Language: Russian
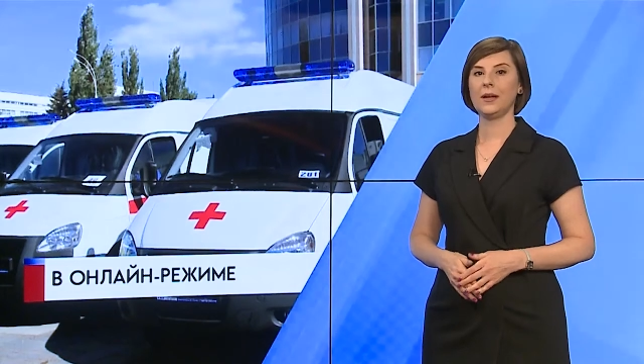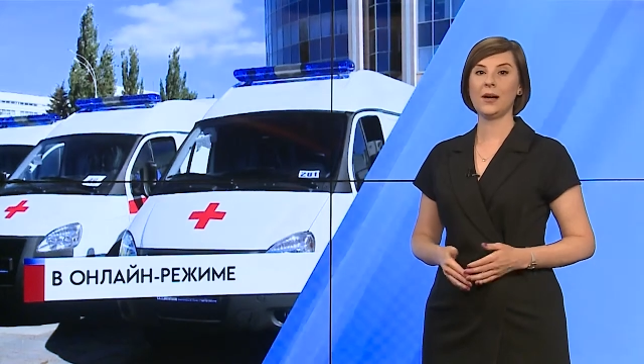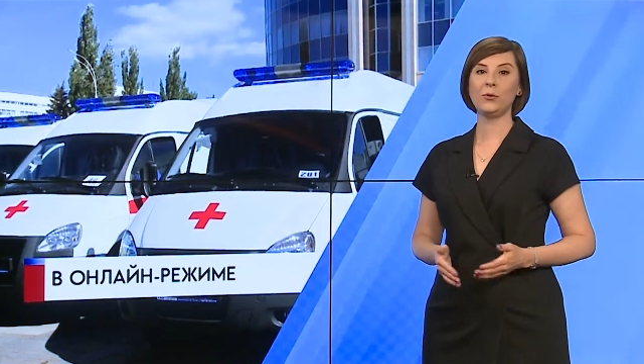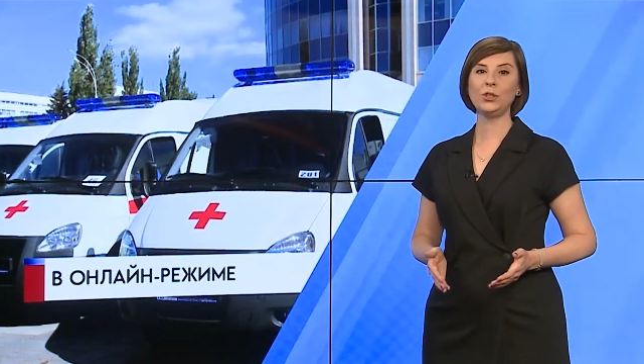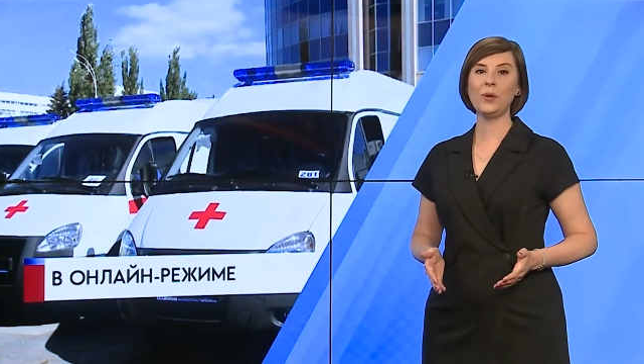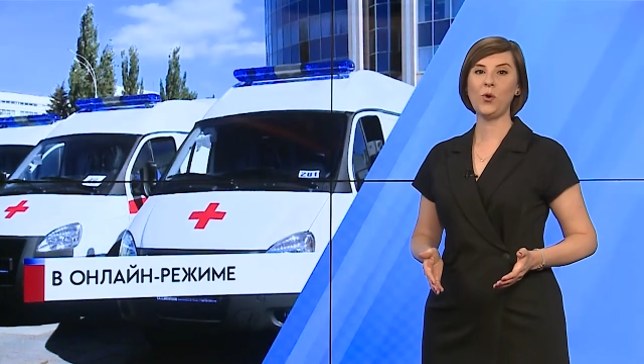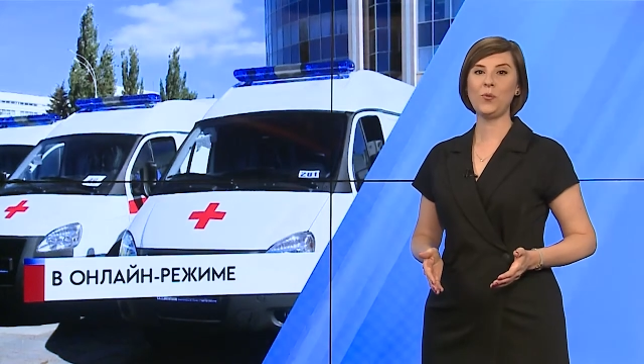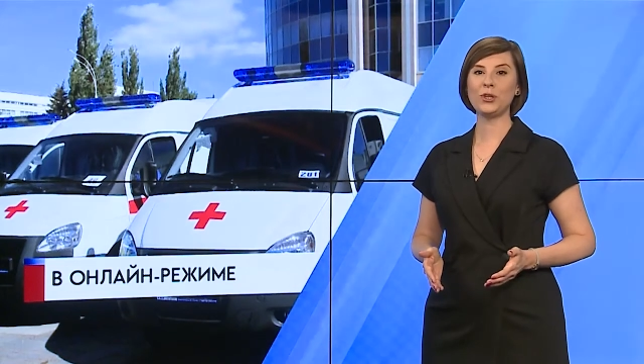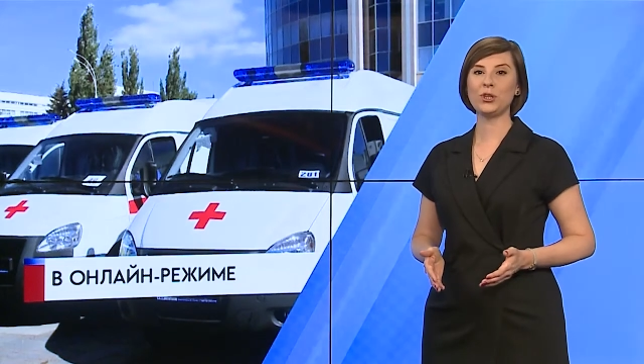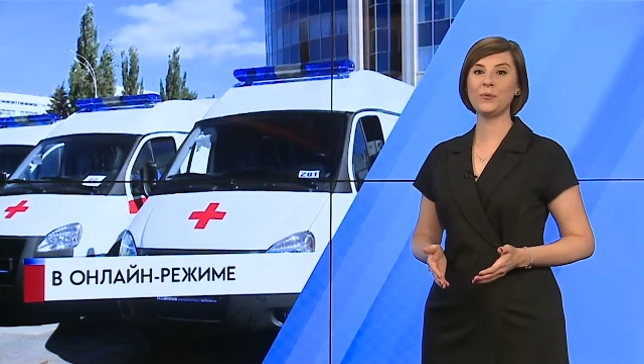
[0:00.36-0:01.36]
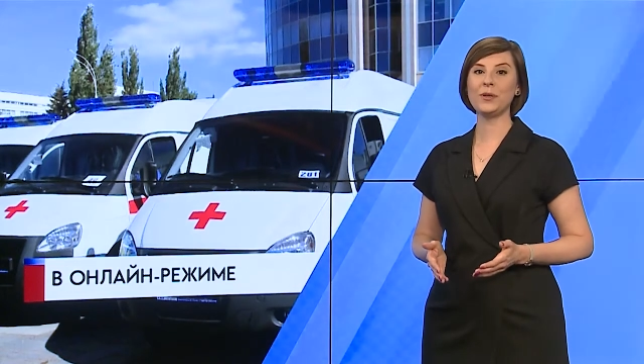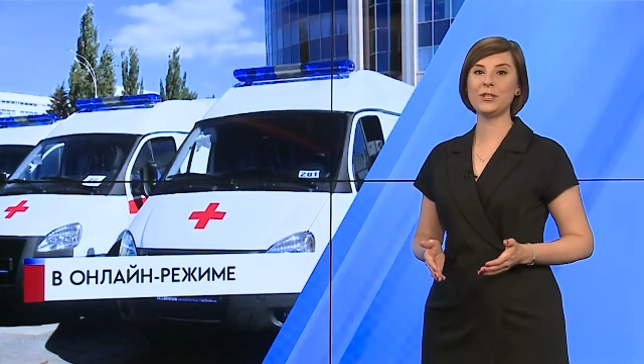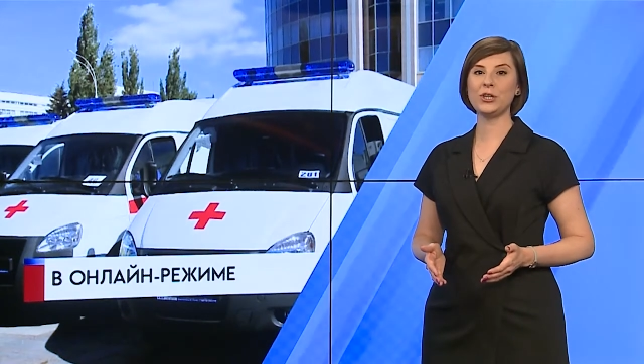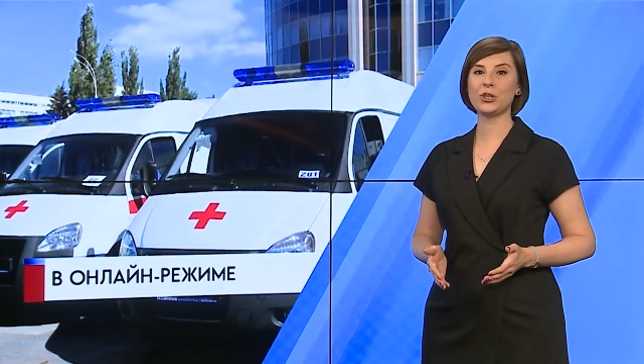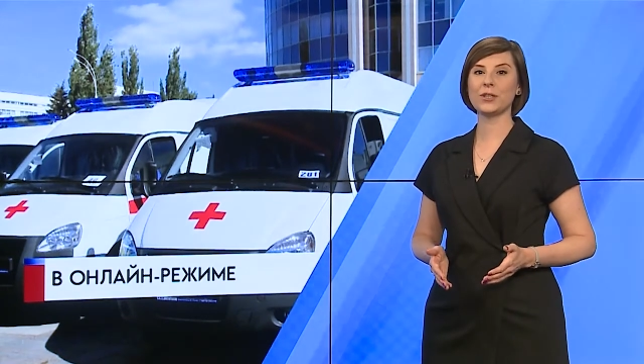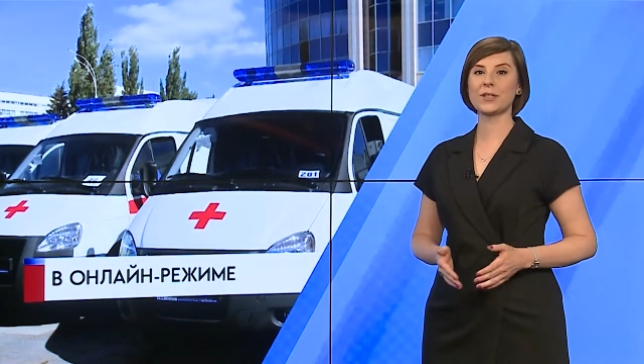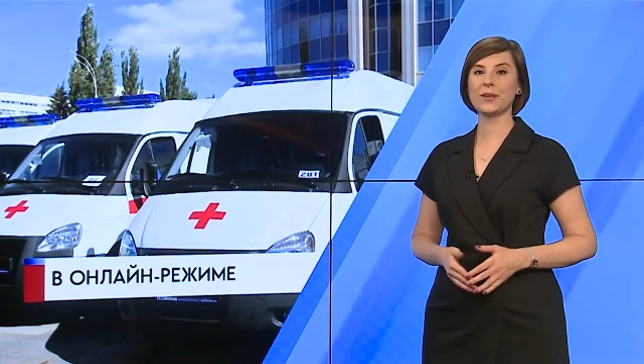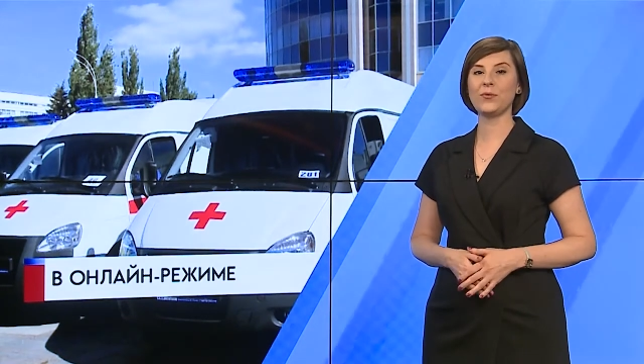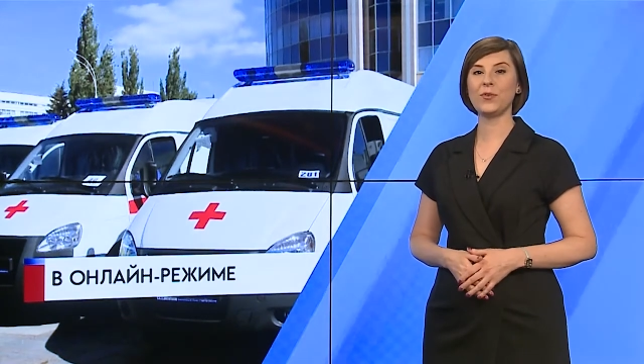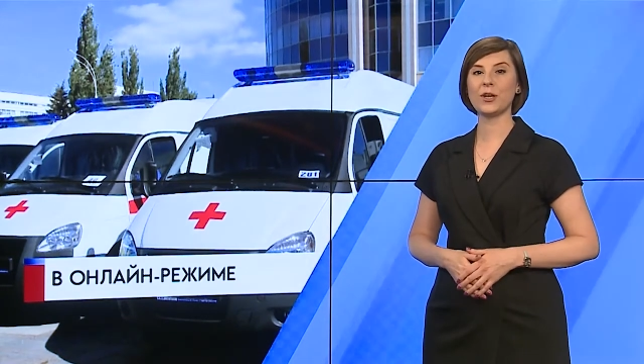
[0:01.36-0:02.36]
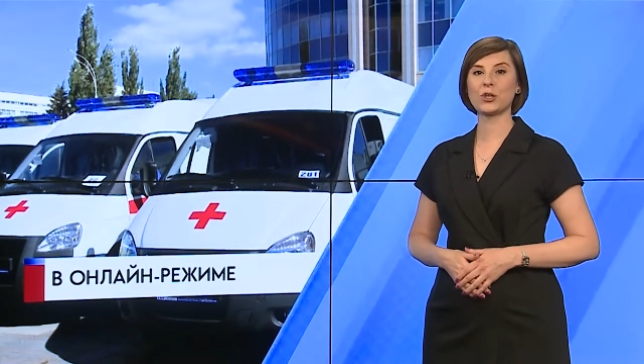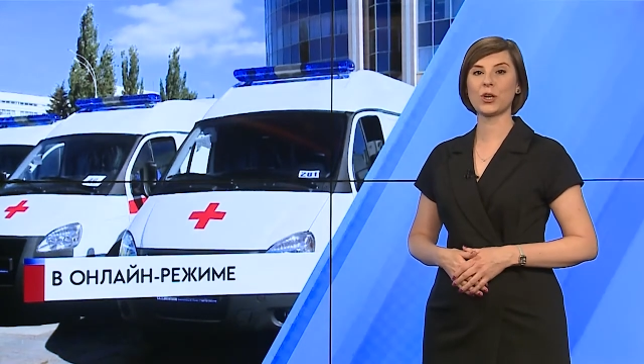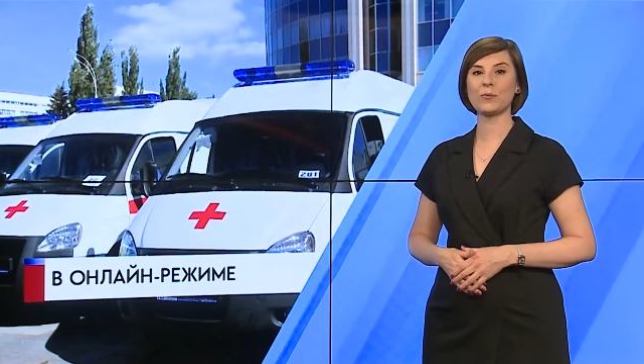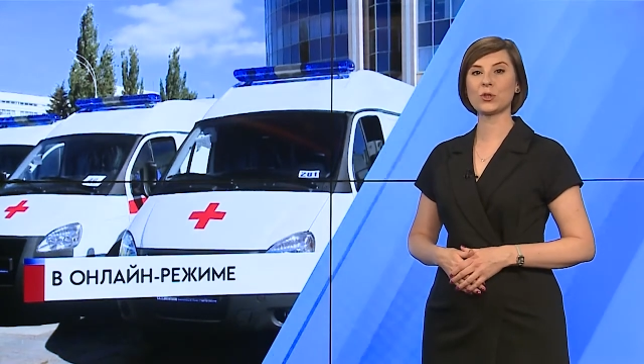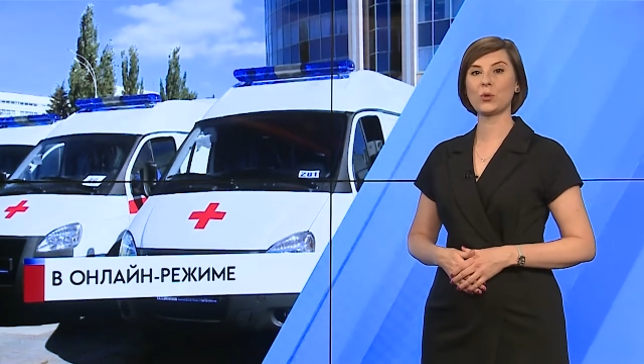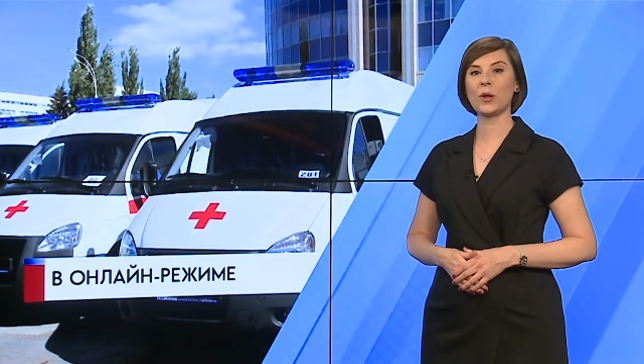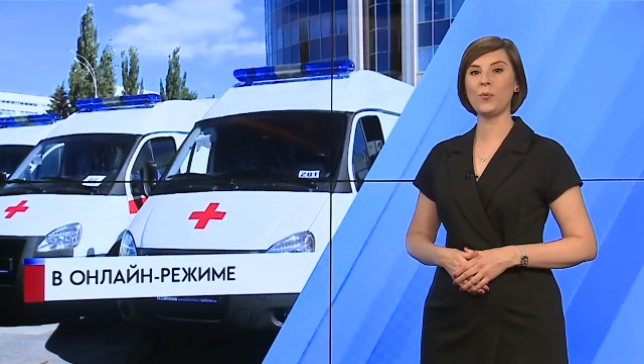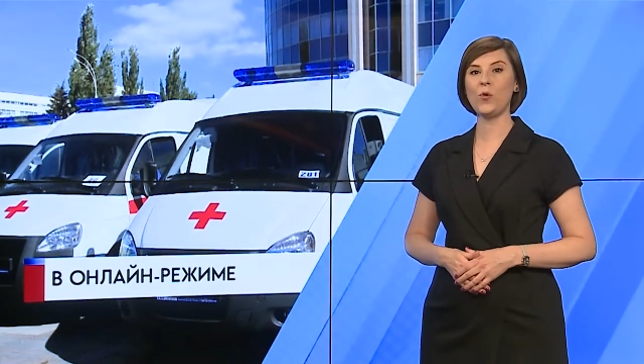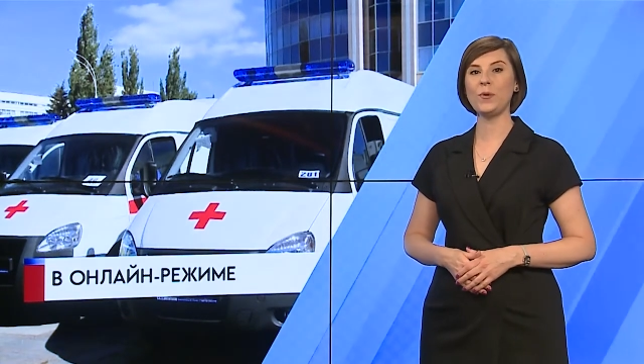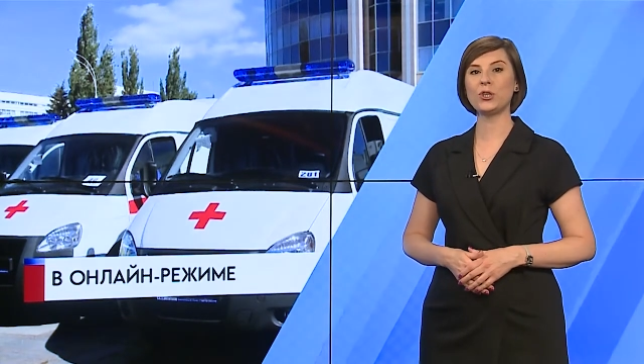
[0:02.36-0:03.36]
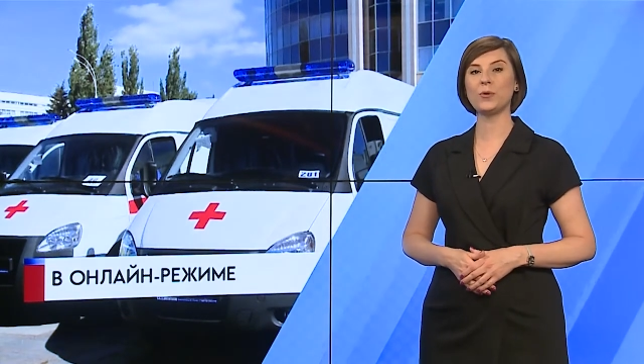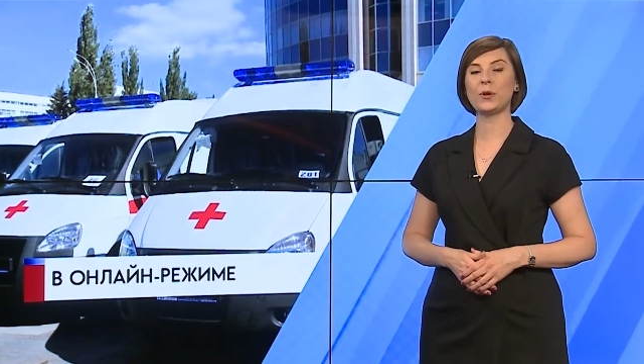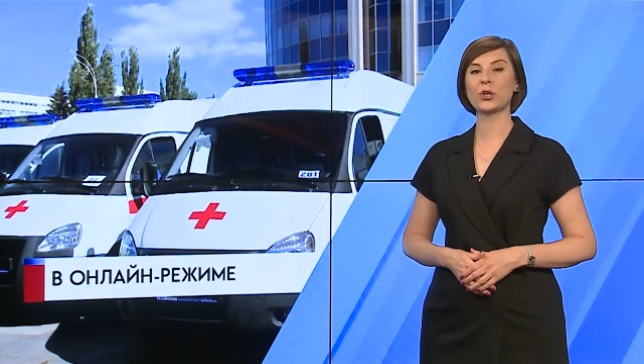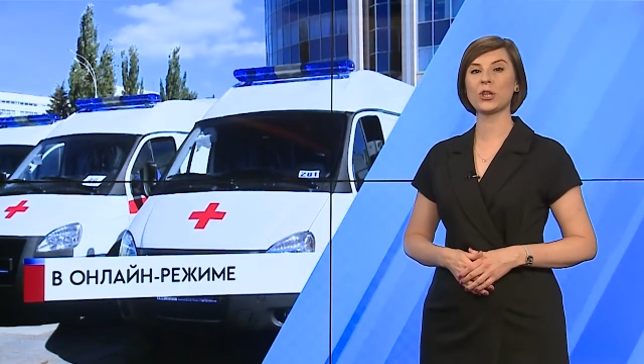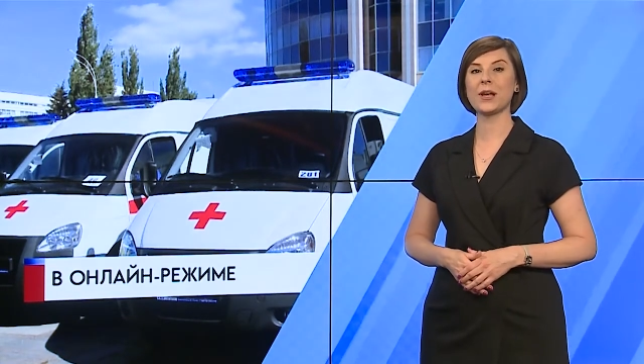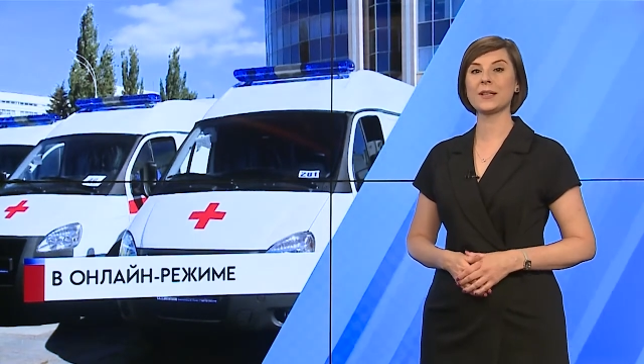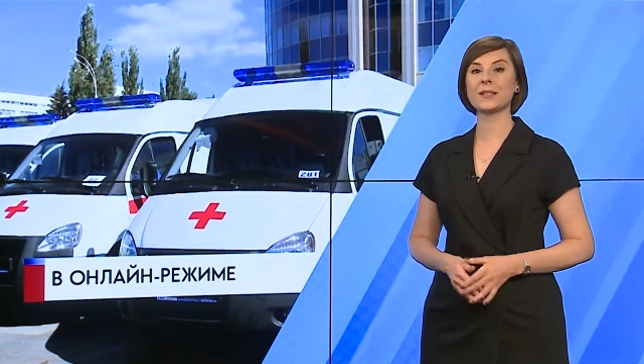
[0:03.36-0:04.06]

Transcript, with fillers: А вот на помощь мытищинским фельдшерам скорой помощи пришла